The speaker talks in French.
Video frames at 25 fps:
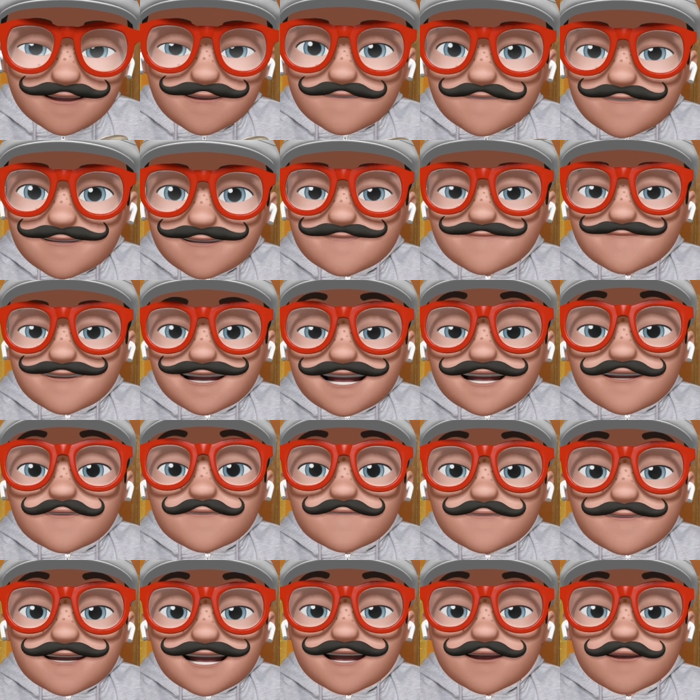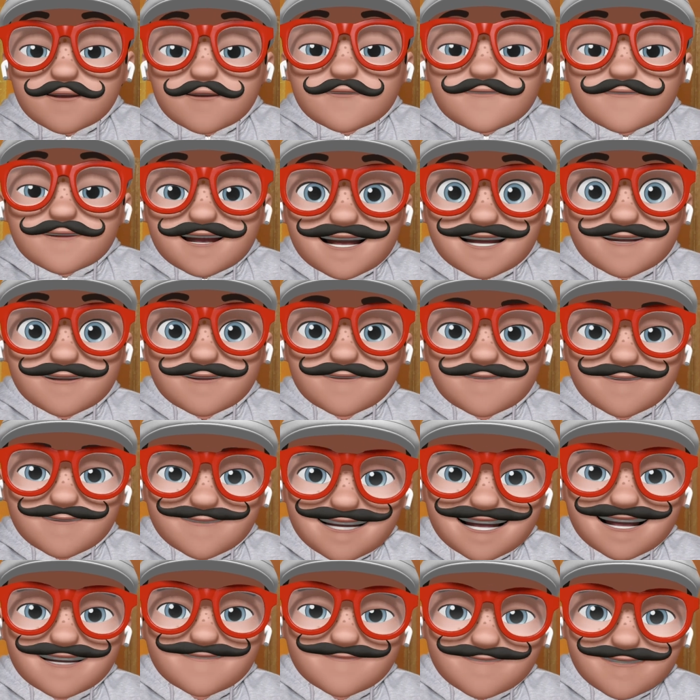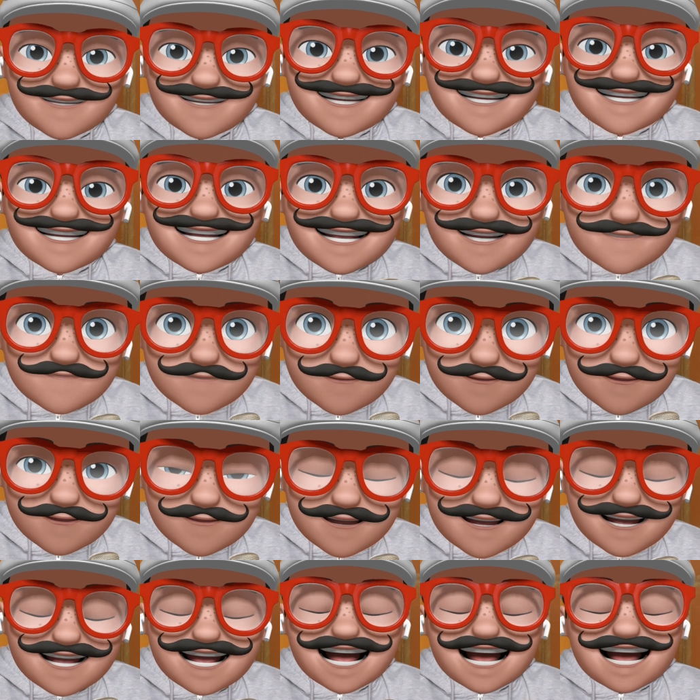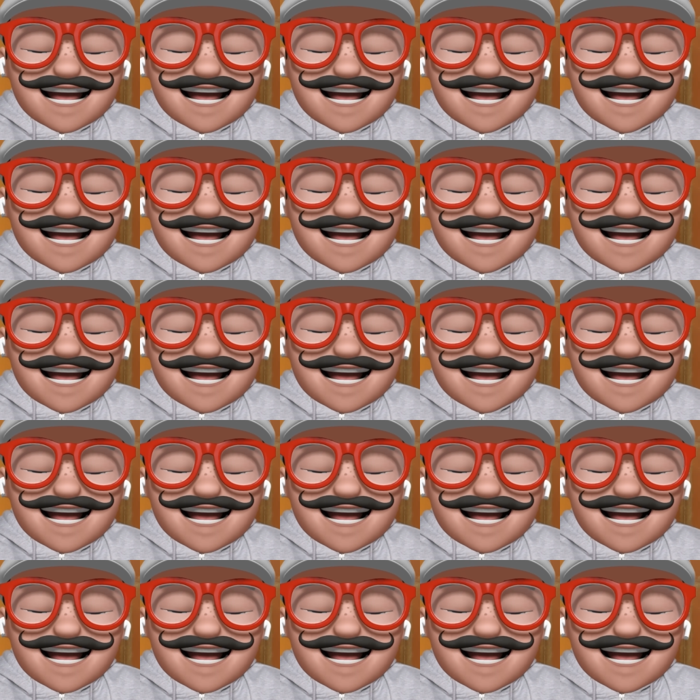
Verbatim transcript: mais vais-je bien revendre mon iPhone 15 Pro,